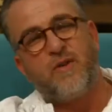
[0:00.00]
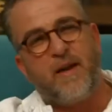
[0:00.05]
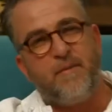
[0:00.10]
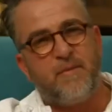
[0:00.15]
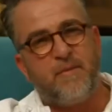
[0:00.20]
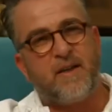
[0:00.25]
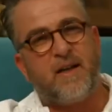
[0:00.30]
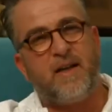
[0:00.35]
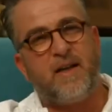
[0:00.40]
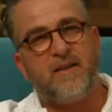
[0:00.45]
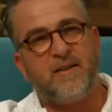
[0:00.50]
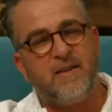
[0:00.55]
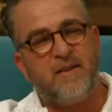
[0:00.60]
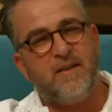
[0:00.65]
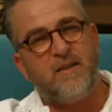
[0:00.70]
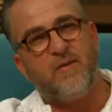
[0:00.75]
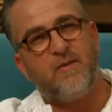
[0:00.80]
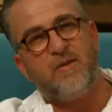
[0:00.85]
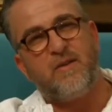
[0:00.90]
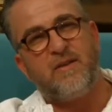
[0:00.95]
einem
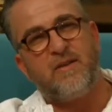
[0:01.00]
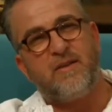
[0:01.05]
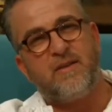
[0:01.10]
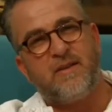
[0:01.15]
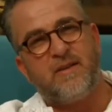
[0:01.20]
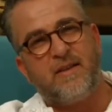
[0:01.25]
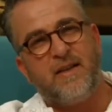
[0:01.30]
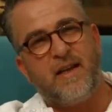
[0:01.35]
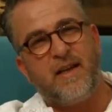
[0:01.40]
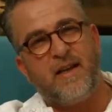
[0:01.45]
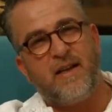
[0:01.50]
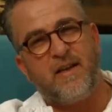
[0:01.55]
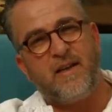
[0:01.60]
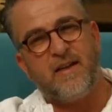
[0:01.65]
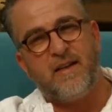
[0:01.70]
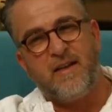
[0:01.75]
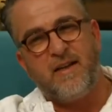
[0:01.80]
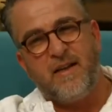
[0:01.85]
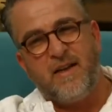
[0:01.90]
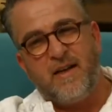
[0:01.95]
Bekannten und der
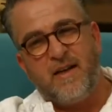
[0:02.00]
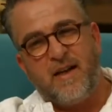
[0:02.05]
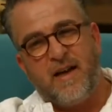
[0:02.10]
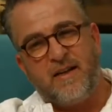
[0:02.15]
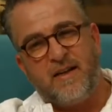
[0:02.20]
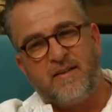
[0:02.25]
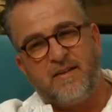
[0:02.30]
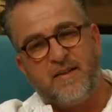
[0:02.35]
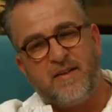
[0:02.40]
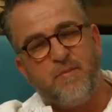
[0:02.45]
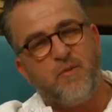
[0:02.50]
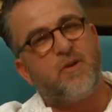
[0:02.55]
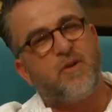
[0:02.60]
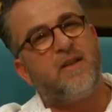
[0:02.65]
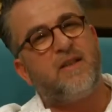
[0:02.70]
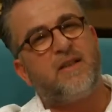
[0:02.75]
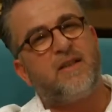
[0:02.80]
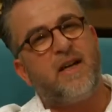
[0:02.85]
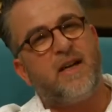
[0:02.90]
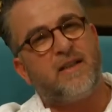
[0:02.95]
hat die
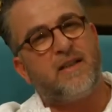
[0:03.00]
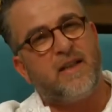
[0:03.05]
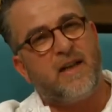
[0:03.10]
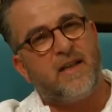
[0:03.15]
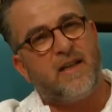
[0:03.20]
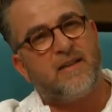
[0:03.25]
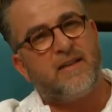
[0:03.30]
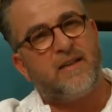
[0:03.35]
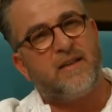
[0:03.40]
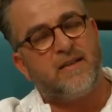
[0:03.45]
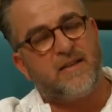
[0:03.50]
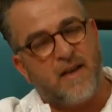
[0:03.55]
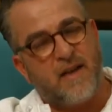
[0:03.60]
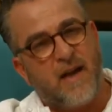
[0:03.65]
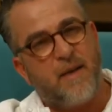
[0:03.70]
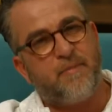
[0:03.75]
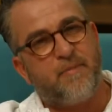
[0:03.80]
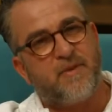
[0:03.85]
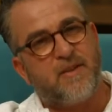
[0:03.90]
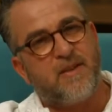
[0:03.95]
Möglichkeit gehat,
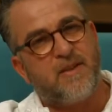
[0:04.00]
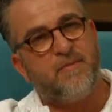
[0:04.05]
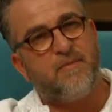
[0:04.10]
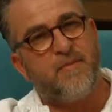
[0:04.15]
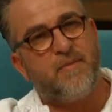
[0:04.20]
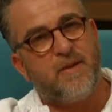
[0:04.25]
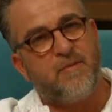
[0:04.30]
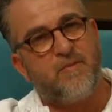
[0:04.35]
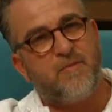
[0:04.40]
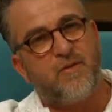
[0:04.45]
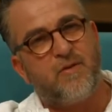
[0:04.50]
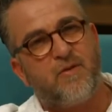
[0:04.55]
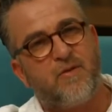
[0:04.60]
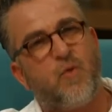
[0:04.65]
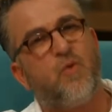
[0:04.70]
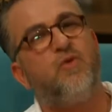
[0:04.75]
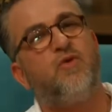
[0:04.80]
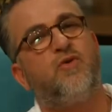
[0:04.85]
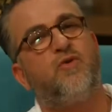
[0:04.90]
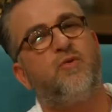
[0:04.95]
gehabt, im, im
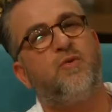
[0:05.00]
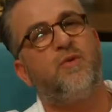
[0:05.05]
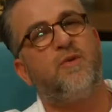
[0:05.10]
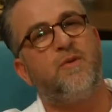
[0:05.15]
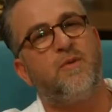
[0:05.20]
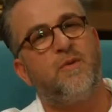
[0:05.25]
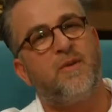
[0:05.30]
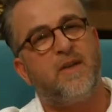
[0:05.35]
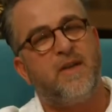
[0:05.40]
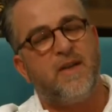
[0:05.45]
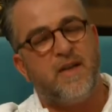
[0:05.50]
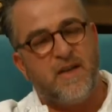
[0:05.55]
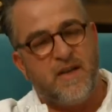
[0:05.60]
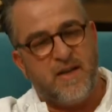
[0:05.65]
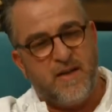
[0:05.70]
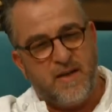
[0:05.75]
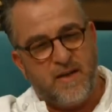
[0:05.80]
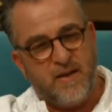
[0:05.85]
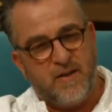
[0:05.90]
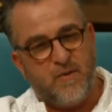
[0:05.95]
Tonstudio
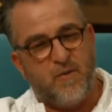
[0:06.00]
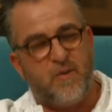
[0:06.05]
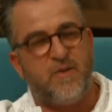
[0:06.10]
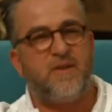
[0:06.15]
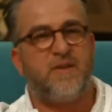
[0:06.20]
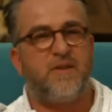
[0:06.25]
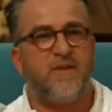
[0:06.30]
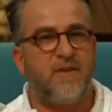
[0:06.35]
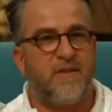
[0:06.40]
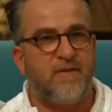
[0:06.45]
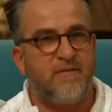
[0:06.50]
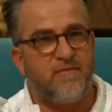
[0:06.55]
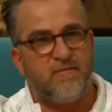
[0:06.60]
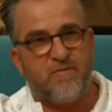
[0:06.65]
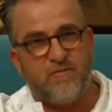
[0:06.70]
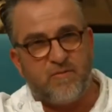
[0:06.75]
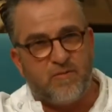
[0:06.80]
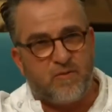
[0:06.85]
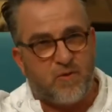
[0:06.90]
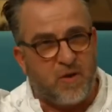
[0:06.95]
äh, uns
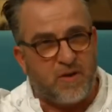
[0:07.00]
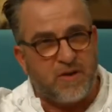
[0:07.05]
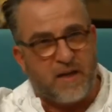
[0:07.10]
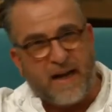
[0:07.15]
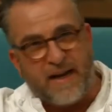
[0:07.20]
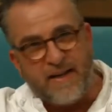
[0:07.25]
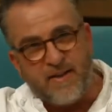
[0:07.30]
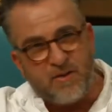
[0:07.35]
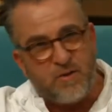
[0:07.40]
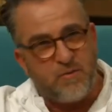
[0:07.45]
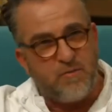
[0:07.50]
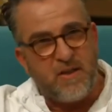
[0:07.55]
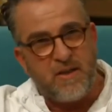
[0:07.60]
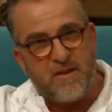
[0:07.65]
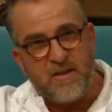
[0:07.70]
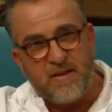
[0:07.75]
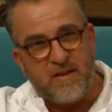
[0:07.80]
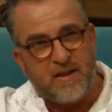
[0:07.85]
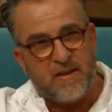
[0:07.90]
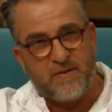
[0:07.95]
dort
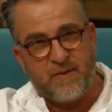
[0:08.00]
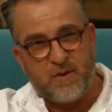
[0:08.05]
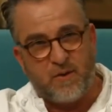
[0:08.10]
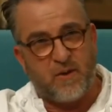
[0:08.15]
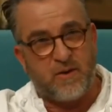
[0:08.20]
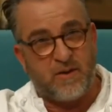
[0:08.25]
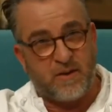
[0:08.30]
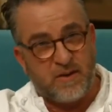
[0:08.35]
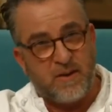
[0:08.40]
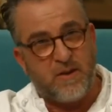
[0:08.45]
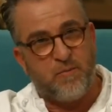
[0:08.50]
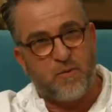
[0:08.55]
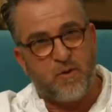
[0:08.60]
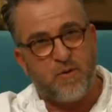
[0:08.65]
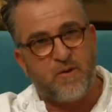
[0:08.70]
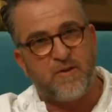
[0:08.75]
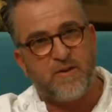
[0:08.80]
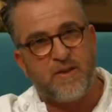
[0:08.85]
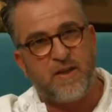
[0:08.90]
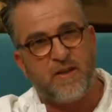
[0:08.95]
einzumieten, dass wir dort richtig
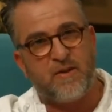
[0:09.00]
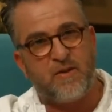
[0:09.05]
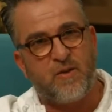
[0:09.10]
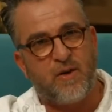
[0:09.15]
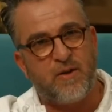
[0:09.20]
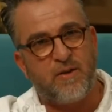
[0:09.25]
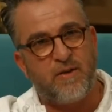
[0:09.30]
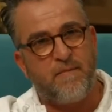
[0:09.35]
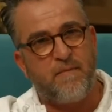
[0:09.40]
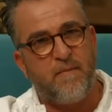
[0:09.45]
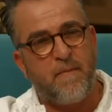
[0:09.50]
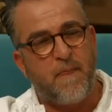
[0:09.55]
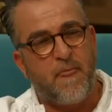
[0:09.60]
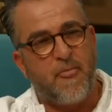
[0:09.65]
produzieren konnten.